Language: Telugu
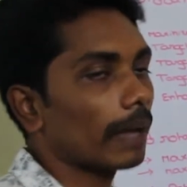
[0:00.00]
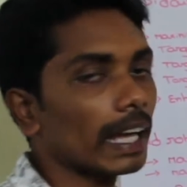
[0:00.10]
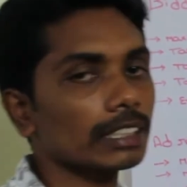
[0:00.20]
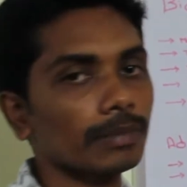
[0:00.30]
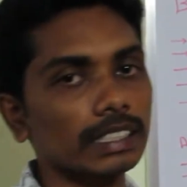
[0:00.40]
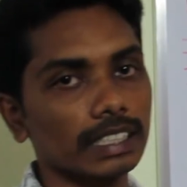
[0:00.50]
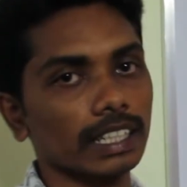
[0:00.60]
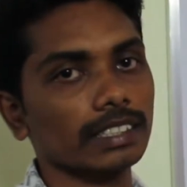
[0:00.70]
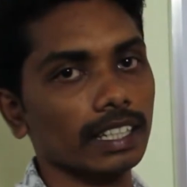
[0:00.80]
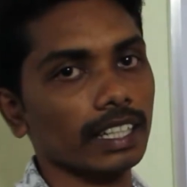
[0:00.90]
మ్యాక్సిమైజ్
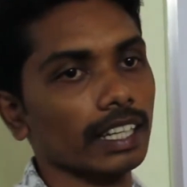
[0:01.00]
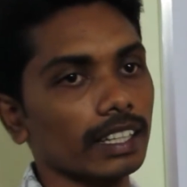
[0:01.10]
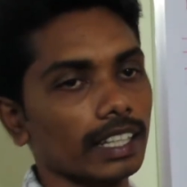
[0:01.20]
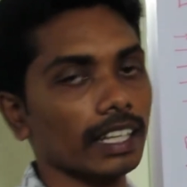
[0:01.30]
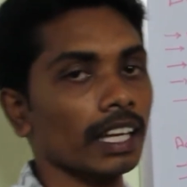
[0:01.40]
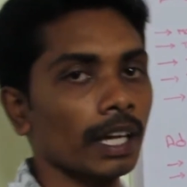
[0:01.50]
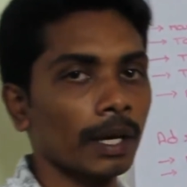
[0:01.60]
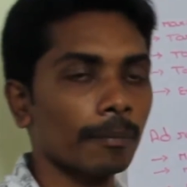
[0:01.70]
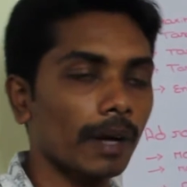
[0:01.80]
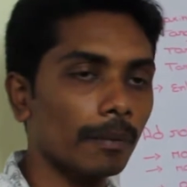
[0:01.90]
క్లిక్స్ అంటే ఏంటంటే
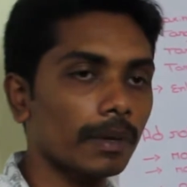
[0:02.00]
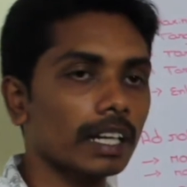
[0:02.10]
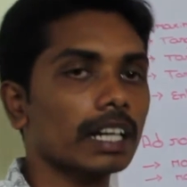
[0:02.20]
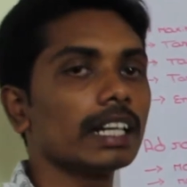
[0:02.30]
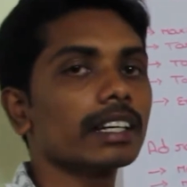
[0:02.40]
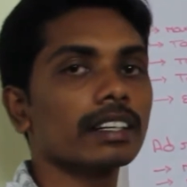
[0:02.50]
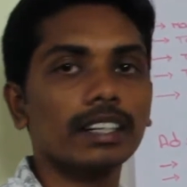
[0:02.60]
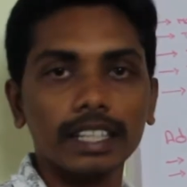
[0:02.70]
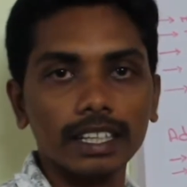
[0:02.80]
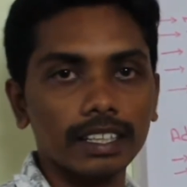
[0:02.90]
మనం
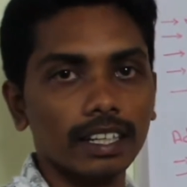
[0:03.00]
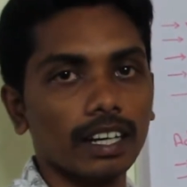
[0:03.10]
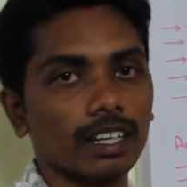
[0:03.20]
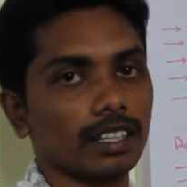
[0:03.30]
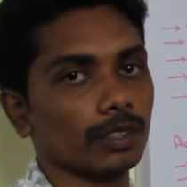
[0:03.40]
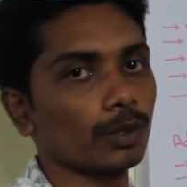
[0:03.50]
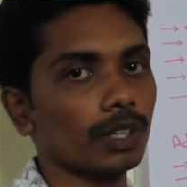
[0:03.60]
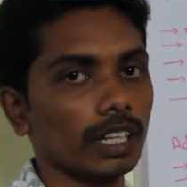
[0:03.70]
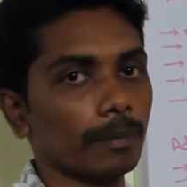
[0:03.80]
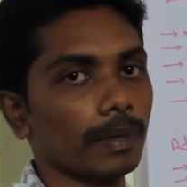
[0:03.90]
క్లిక్కి
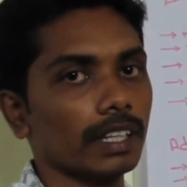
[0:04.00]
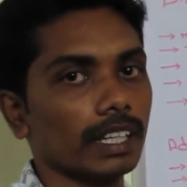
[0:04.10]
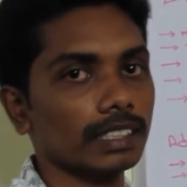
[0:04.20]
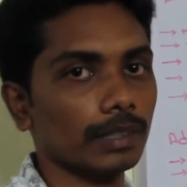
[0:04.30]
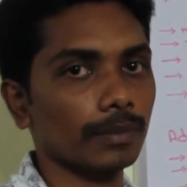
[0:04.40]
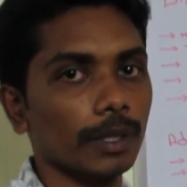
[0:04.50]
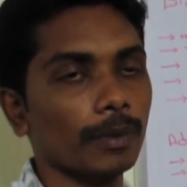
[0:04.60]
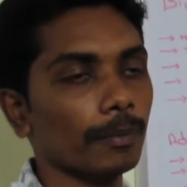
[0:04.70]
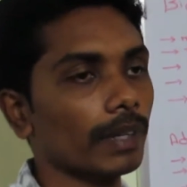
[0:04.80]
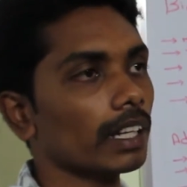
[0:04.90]
గూగుల్కి పే చేస్తాం
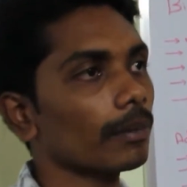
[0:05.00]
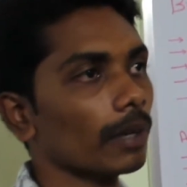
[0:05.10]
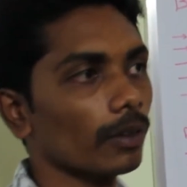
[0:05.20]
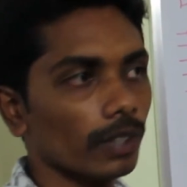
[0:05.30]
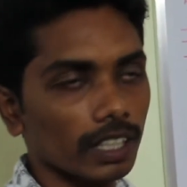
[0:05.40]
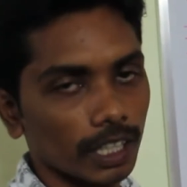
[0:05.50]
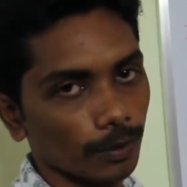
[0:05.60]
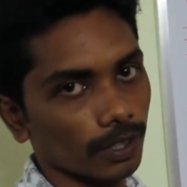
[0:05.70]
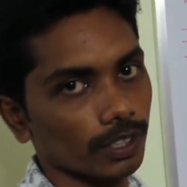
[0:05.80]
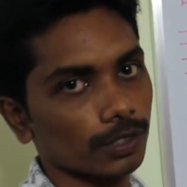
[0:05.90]
ఇప్పుడు బిడ్డింగ్ మనం ఒక
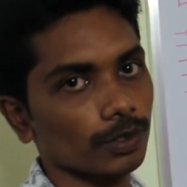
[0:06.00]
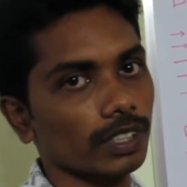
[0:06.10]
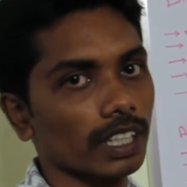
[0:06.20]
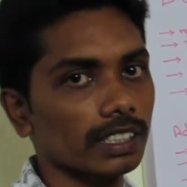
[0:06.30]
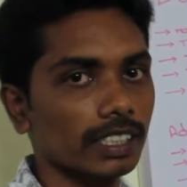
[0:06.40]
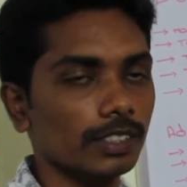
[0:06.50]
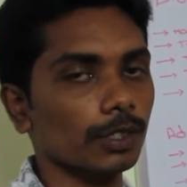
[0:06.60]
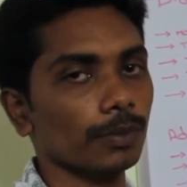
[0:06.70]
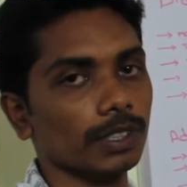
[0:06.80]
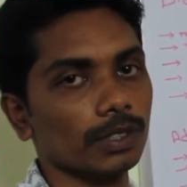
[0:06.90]
కీవర్డ్ తీసుకుంటే అది సిక్స్
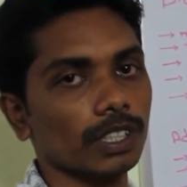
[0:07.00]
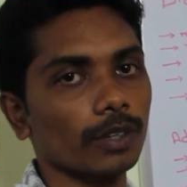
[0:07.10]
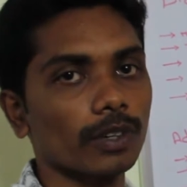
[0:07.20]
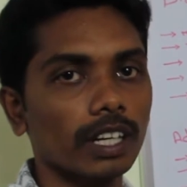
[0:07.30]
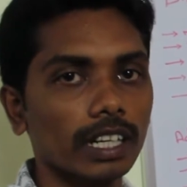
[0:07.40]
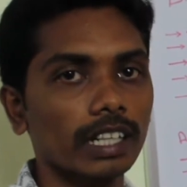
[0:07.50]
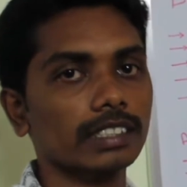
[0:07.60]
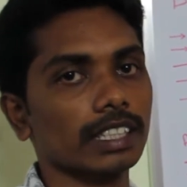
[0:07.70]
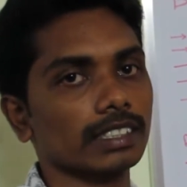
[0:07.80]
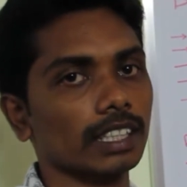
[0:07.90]
రూపీస్ ఉంటే ఒక
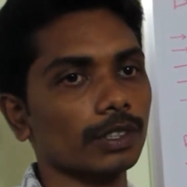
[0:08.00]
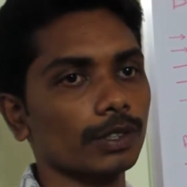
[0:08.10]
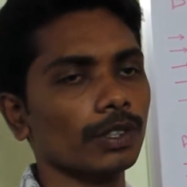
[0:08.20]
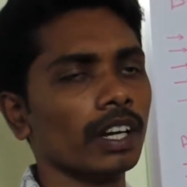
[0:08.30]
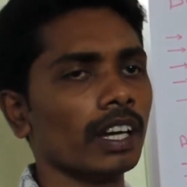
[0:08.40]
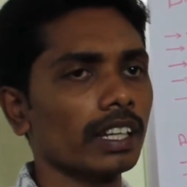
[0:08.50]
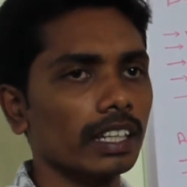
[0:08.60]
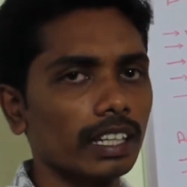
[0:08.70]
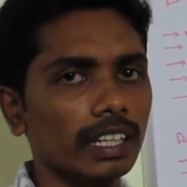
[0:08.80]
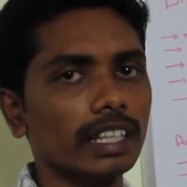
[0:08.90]
క్లిక్ చేసినందుకు
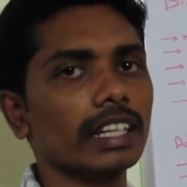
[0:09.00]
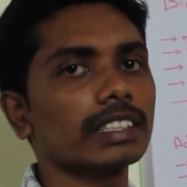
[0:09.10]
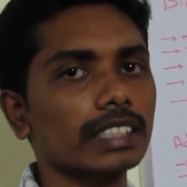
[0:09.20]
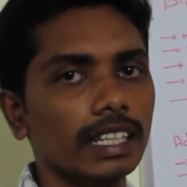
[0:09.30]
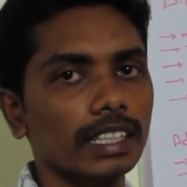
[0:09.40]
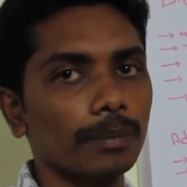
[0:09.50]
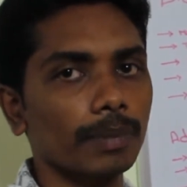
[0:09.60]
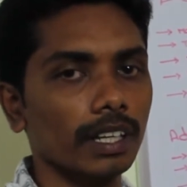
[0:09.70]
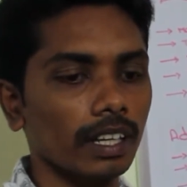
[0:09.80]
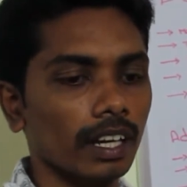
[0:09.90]
ఇన్ని క్లిక్స్కి అని
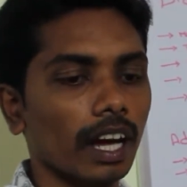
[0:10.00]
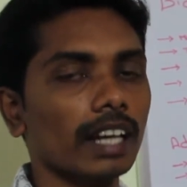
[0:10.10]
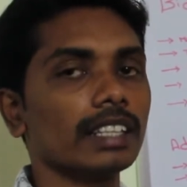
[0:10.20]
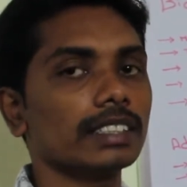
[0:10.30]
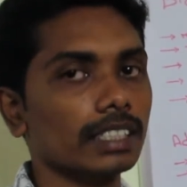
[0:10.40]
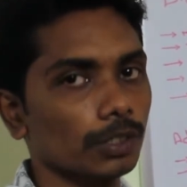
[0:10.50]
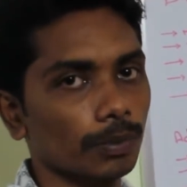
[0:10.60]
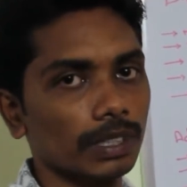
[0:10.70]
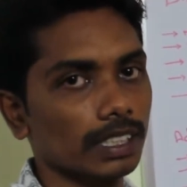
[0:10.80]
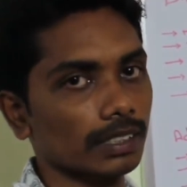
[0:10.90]
చెప్పి అన్ని సిక్స్
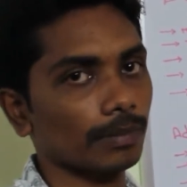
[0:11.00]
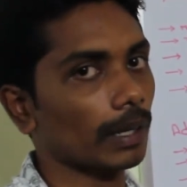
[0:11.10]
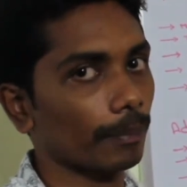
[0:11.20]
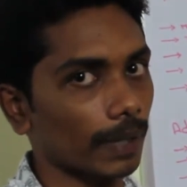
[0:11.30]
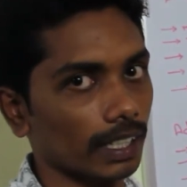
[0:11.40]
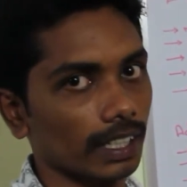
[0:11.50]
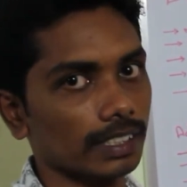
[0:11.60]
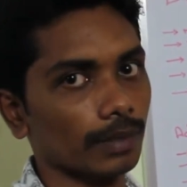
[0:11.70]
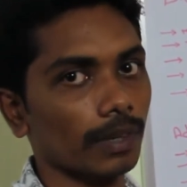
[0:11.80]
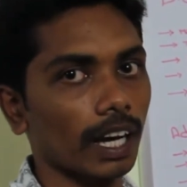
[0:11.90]
రూపీసెస్ మనం పే
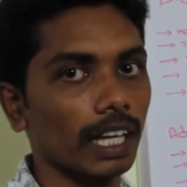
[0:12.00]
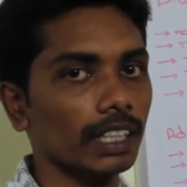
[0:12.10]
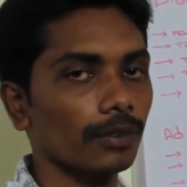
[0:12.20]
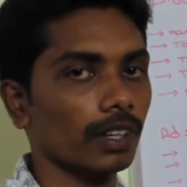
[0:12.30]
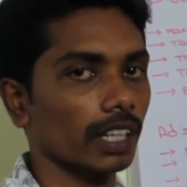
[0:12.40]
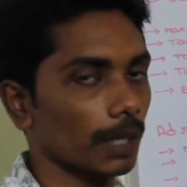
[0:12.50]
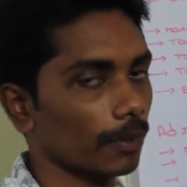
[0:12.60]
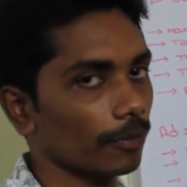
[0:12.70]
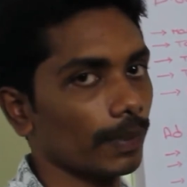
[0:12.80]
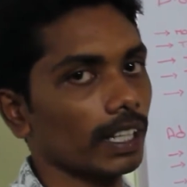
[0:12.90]
చేస్తాం అది వన్
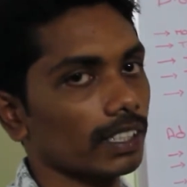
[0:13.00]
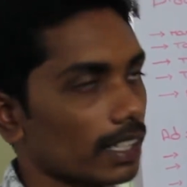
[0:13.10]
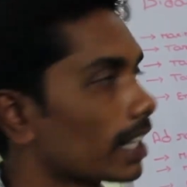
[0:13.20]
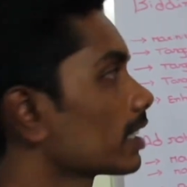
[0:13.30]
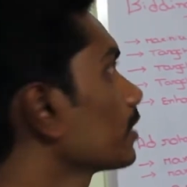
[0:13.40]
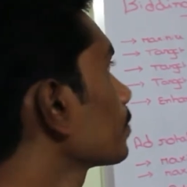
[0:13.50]
టైప్ ఆఫ్ బిడ్డింగ్ స్ట్రాటజీ